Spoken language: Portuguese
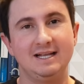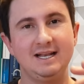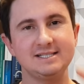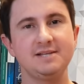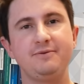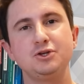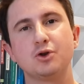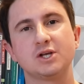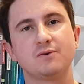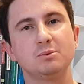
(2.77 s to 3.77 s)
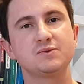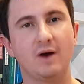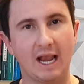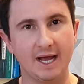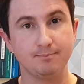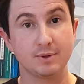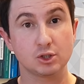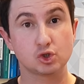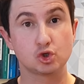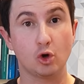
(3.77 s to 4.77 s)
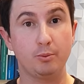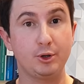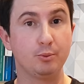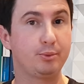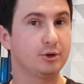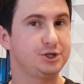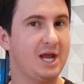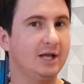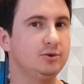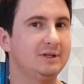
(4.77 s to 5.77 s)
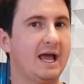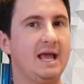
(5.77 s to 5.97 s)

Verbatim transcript: Neste vídeo nós vamos falar sobre o projeto da